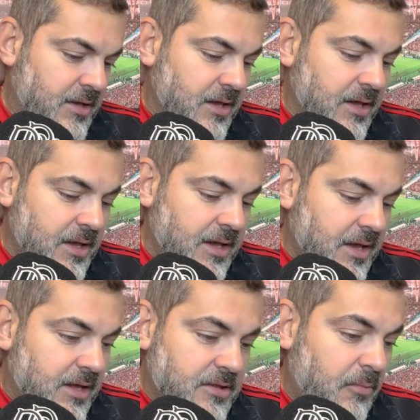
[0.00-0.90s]

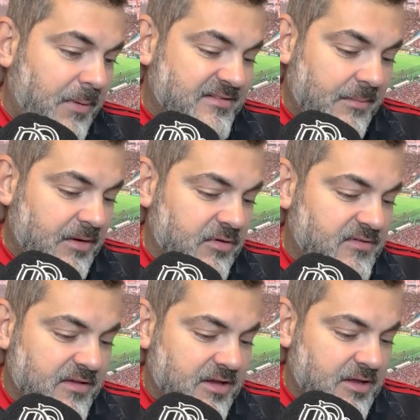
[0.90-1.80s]
É, então, passar para
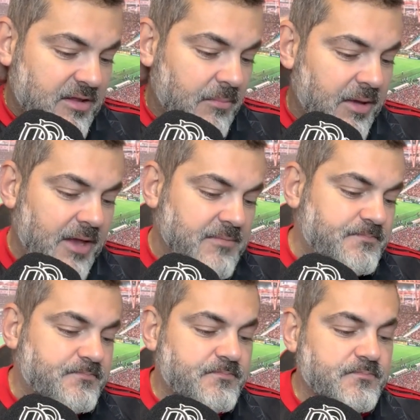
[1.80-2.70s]
vocês aqui também
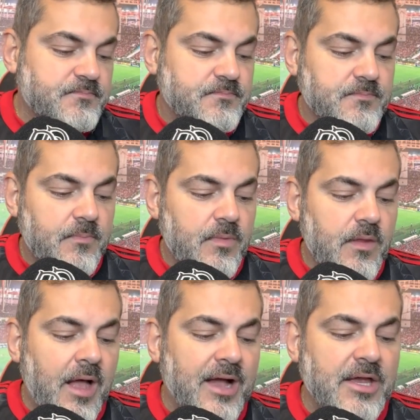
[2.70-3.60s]

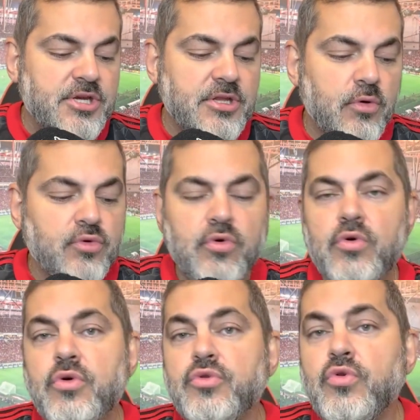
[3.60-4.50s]
a questão
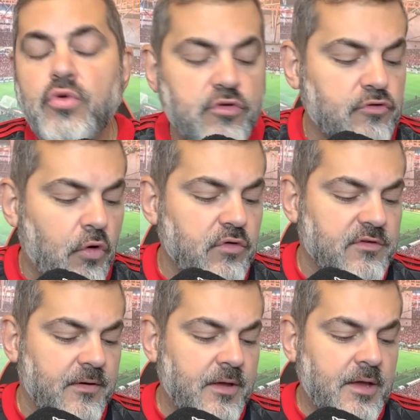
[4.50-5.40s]
do, do Hugo
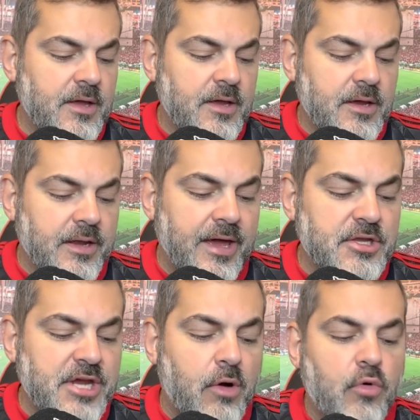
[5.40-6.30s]
Souza, né? Que
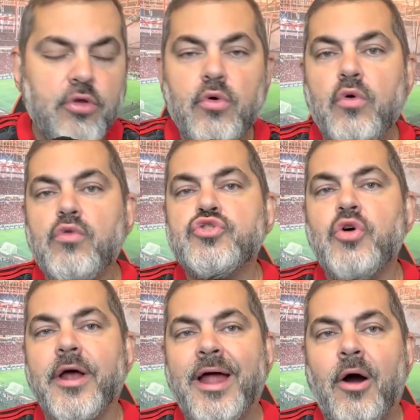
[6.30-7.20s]
de acordo com o
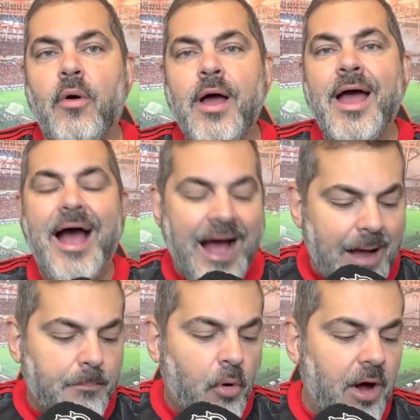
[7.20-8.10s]
jornal
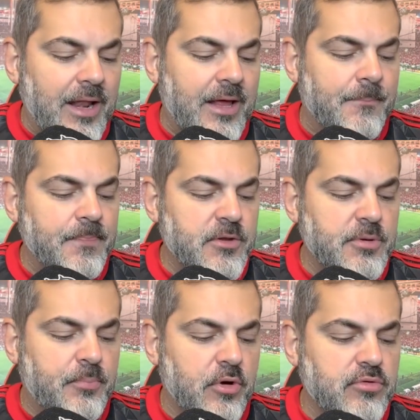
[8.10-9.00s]
A Bola
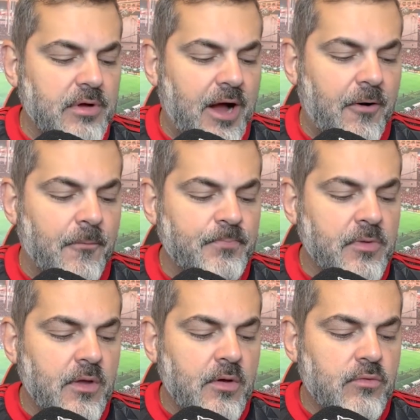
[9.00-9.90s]
de Portugal,
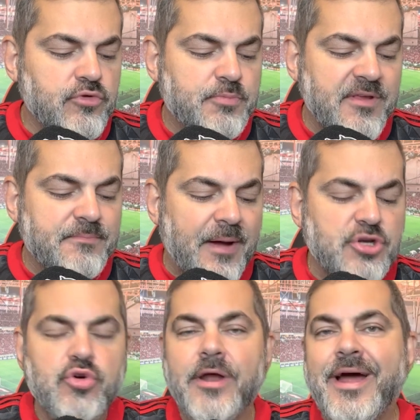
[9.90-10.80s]
um dos
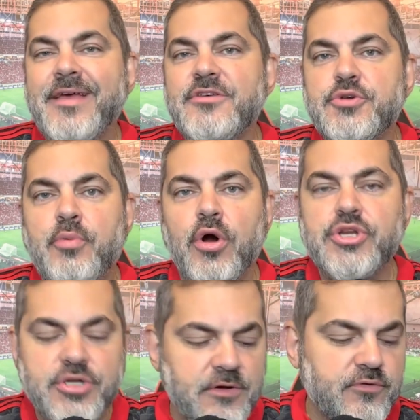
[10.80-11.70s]
principais jornais
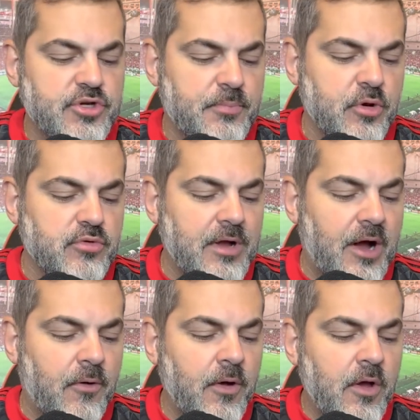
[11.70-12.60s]
esportivos de
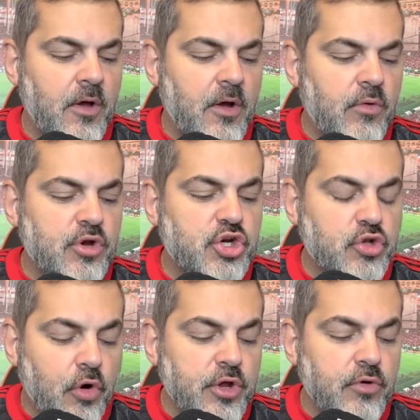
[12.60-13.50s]
Portugal, o
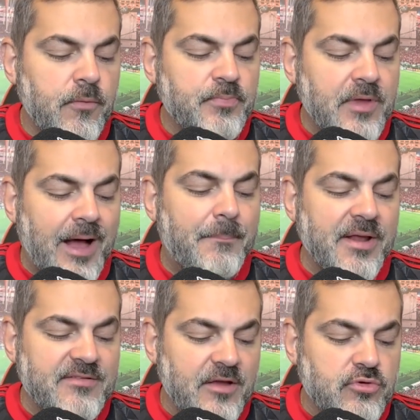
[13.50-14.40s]
Estoril
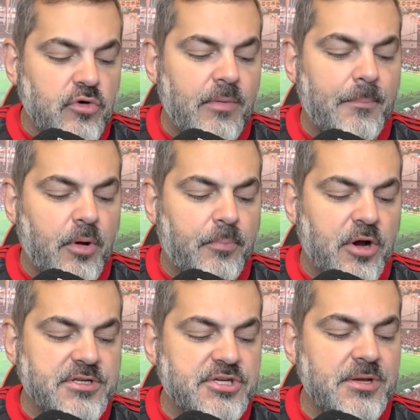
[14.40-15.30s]
apresentou uma
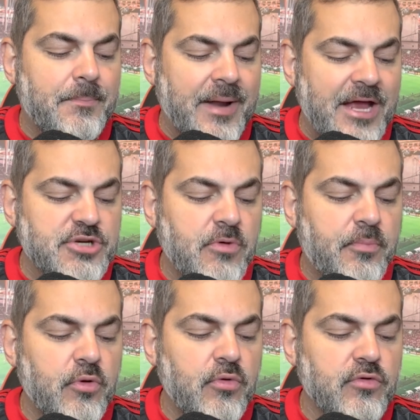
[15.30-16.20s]
proposta de empréstimo
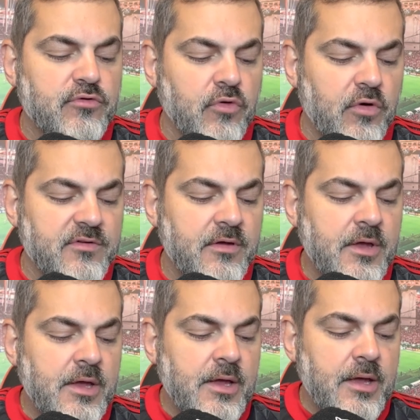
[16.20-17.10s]
por Hugo Souza
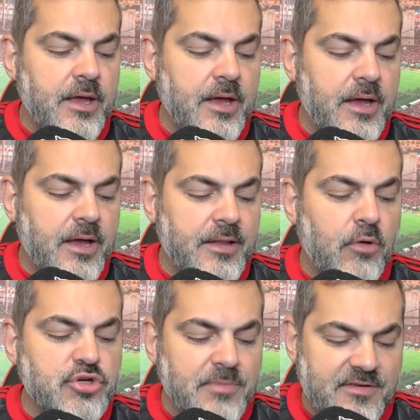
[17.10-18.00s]
é, na
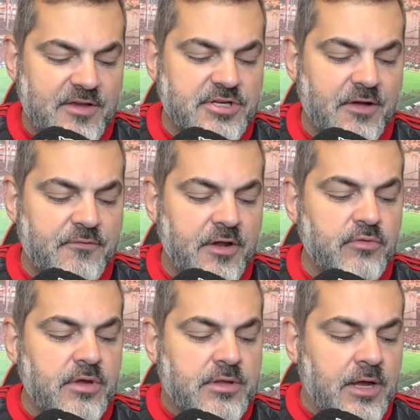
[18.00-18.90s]
última sexta-feira.
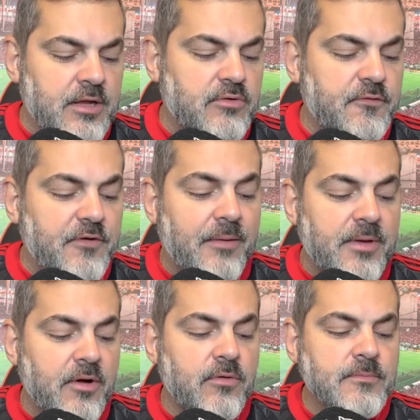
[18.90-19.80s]
No entanto, o
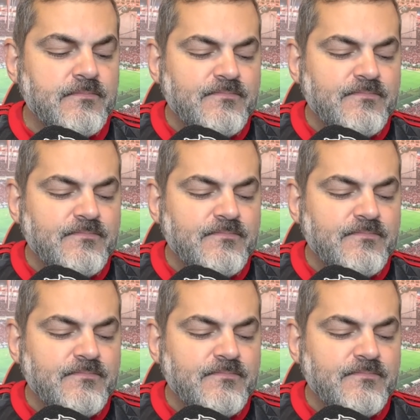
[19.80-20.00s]
Flamengo.